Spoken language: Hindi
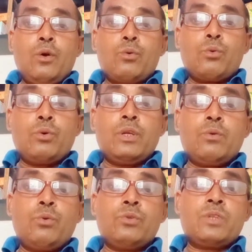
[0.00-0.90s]
रोगी
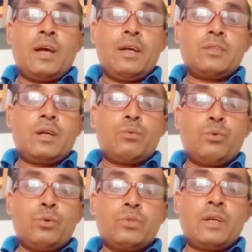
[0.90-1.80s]
को जहाँ तक
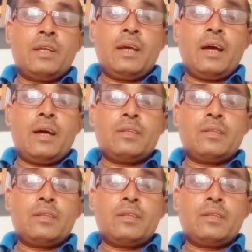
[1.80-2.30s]
हो सके